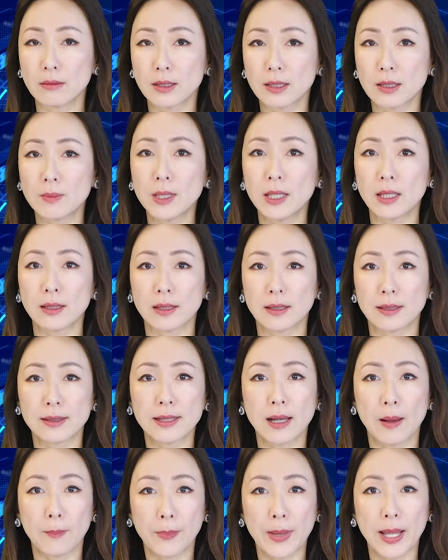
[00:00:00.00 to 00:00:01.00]
以免影
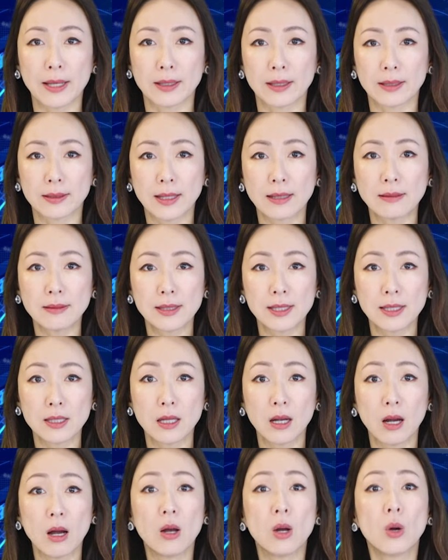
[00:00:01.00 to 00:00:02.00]
响办理登机
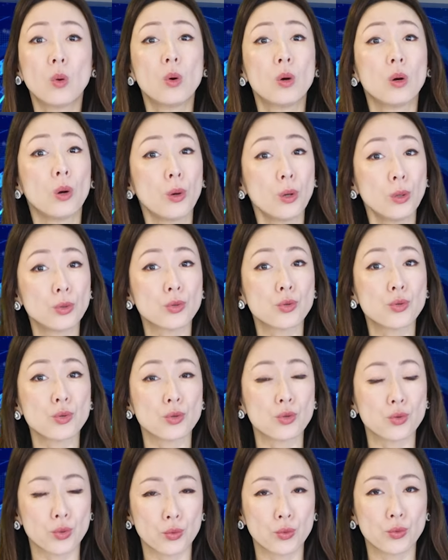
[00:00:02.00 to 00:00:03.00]
或后续
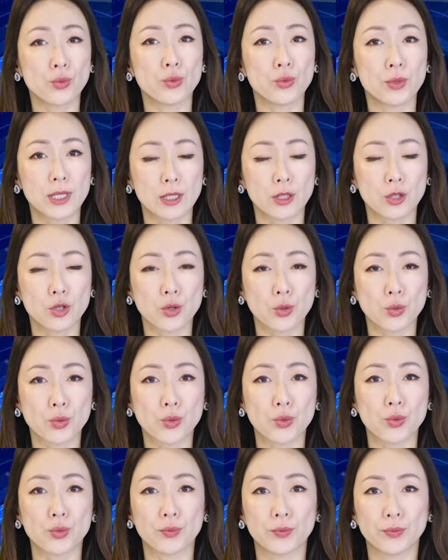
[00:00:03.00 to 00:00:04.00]
出入境的手续。